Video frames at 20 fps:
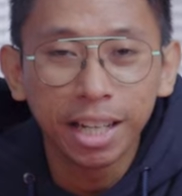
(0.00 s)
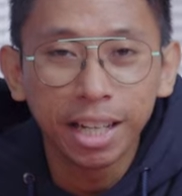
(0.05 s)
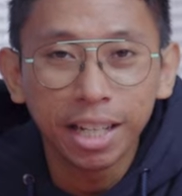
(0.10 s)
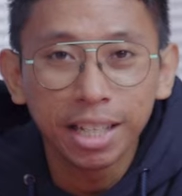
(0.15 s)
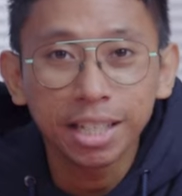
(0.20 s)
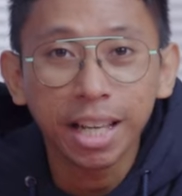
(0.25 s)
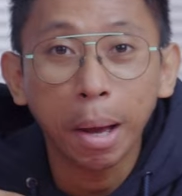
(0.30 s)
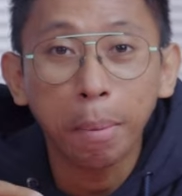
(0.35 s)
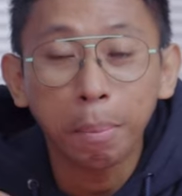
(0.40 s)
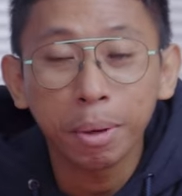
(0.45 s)

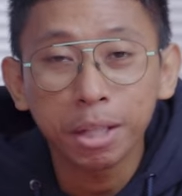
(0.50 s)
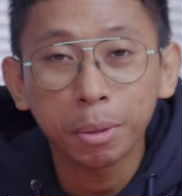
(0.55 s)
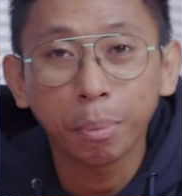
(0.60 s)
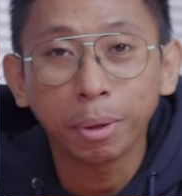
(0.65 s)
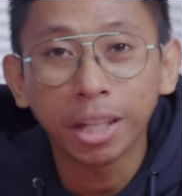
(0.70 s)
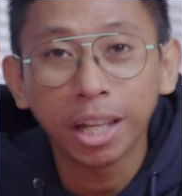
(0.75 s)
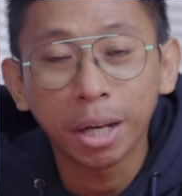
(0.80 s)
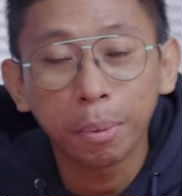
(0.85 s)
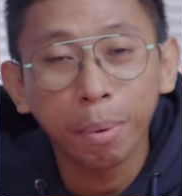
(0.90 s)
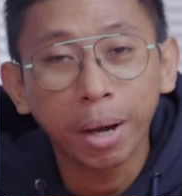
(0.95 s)
jadi sama
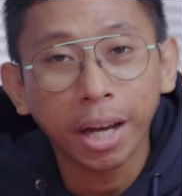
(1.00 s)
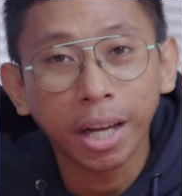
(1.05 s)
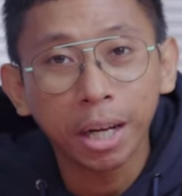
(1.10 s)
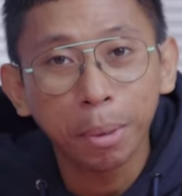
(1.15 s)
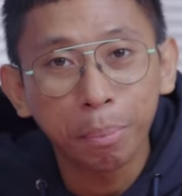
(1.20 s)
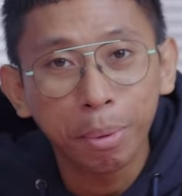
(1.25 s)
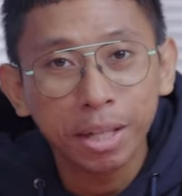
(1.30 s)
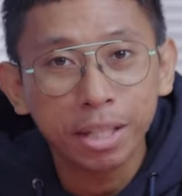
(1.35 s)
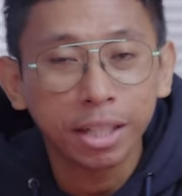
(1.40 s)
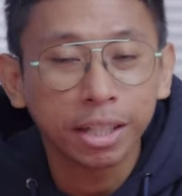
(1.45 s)
seperti yang dipakai
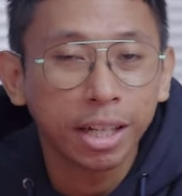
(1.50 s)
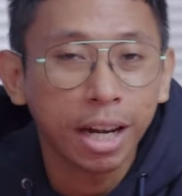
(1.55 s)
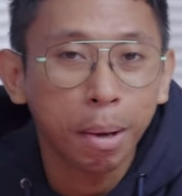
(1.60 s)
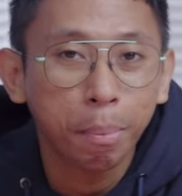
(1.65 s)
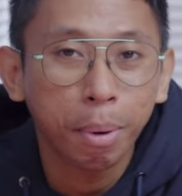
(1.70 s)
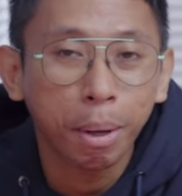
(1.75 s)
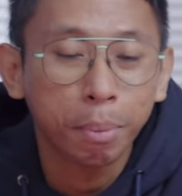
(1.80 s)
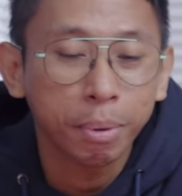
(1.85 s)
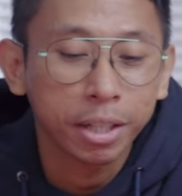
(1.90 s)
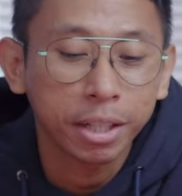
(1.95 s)
di Pixel
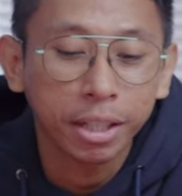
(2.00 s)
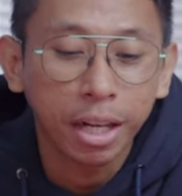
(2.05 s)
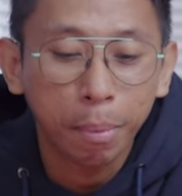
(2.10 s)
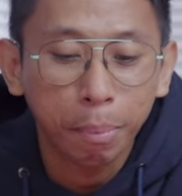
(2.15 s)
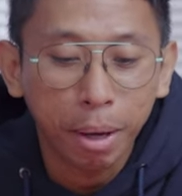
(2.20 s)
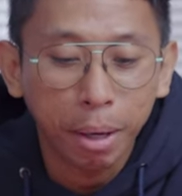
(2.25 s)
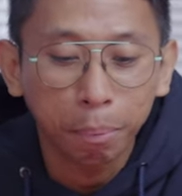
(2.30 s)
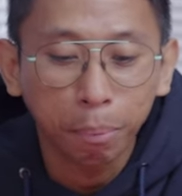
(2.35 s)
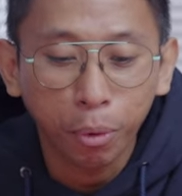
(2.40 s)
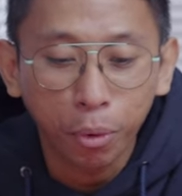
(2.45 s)
8 Pixel
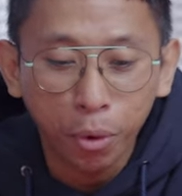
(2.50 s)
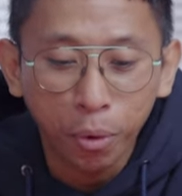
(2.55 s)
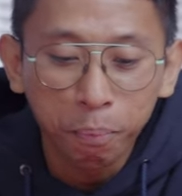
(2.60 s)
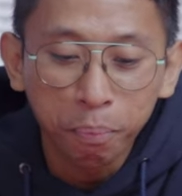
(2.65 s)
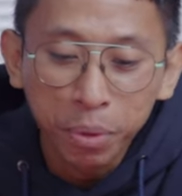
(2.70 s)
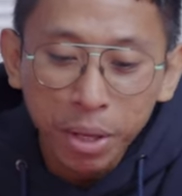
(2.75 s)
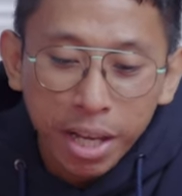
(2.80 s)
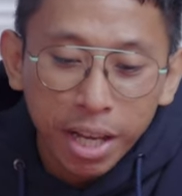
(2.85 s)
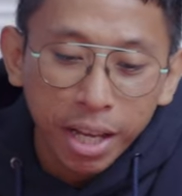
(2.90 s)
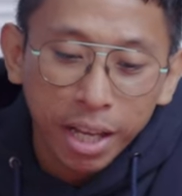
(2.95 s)
8 Pro
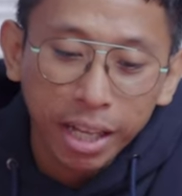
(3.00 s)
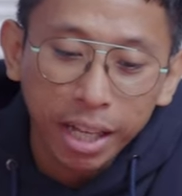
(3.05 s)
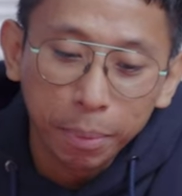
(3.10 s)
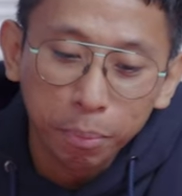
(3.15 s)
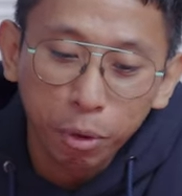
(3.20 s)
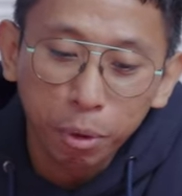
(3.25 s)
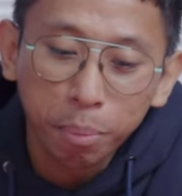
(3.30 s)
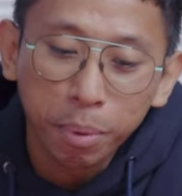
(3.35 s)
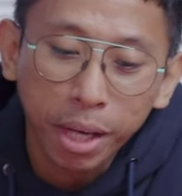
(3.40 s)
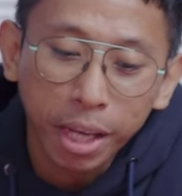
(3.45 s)
ini
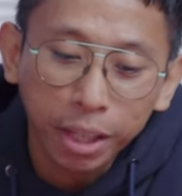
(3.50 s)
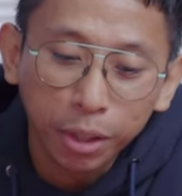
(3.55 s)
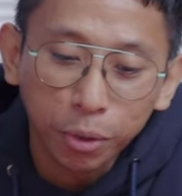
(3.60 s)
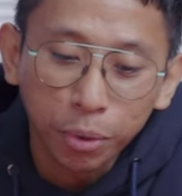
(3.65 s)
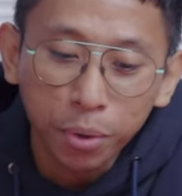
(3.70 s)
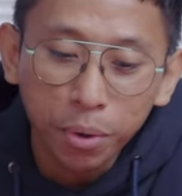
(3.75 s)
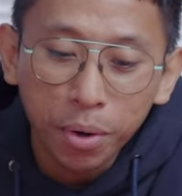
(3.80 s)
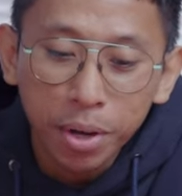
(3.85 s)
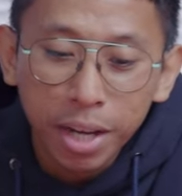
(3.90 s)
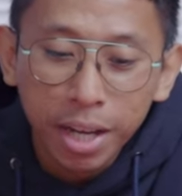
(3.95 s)
pun
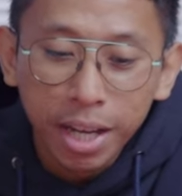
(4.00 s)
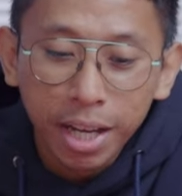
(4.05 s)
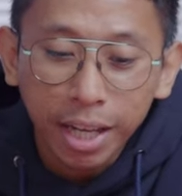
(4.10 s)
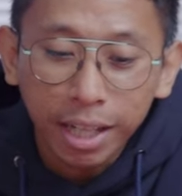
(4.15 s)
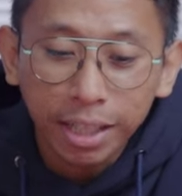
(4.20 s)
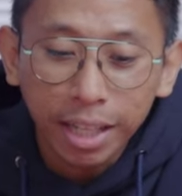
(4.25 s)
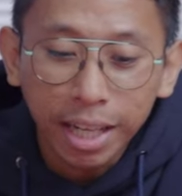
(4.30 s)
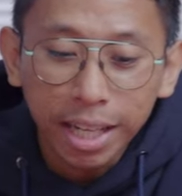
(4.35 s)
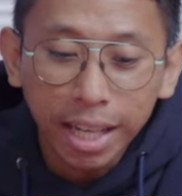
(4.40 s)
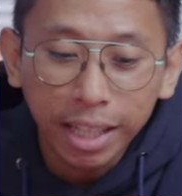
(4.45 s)
begitu
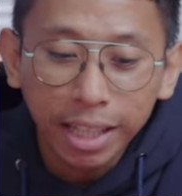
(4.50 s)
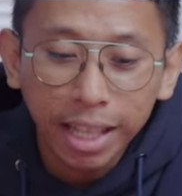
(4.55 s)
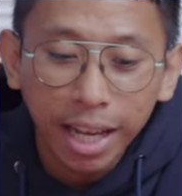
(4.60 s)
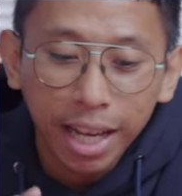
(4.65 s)
kita lihat